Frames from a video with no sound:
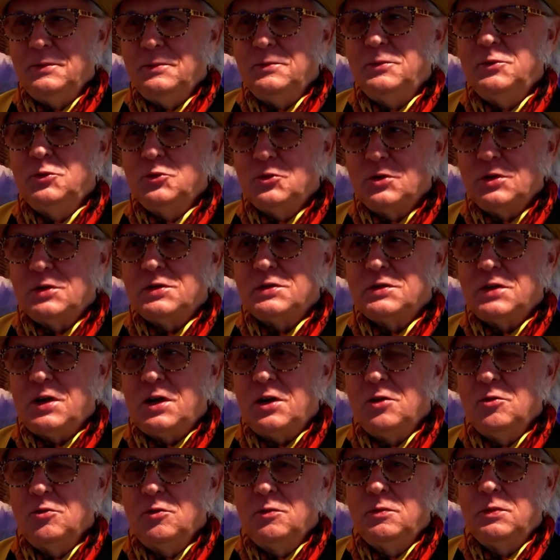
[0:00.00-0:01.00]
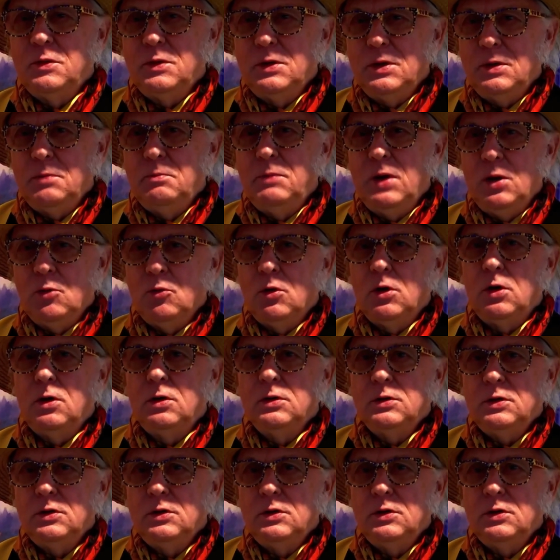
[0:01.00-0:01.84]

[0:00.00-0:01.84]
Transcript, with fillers: dużo strachów y, było.